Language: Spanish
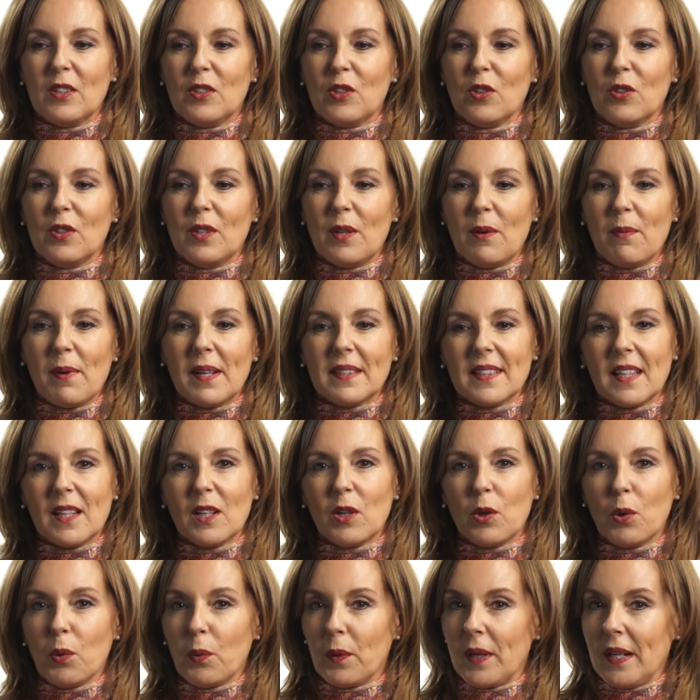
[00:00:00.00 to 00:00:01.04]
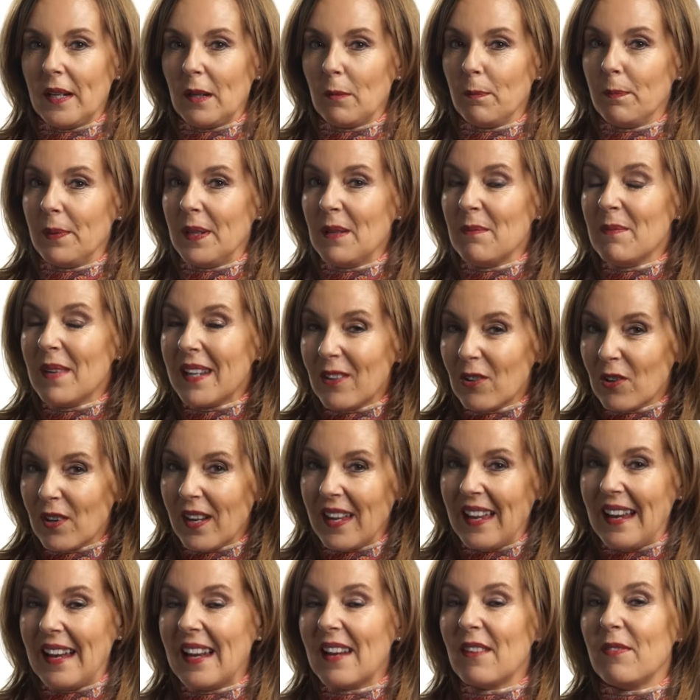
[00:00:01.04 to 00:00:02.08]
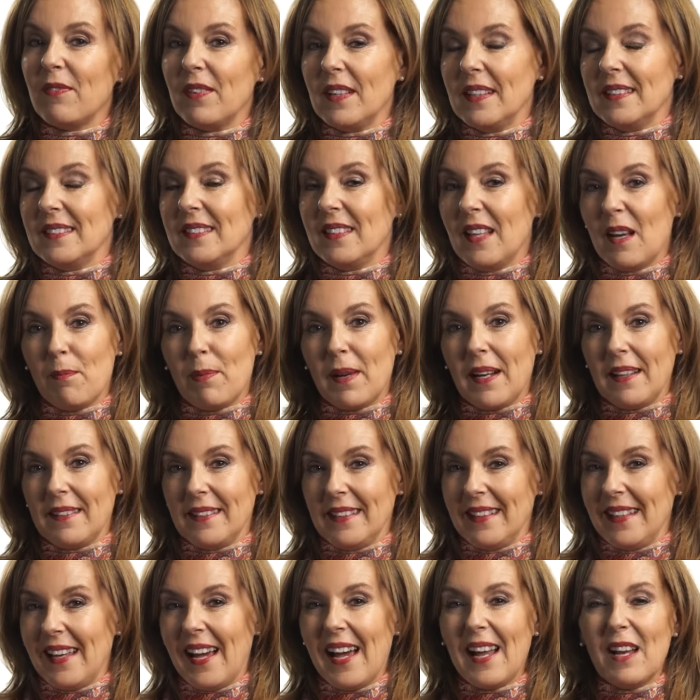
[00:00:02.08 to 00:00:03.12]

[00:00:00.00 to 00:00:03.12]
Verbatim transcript: donde vas a descubrir primero qué es la felicidad para ti,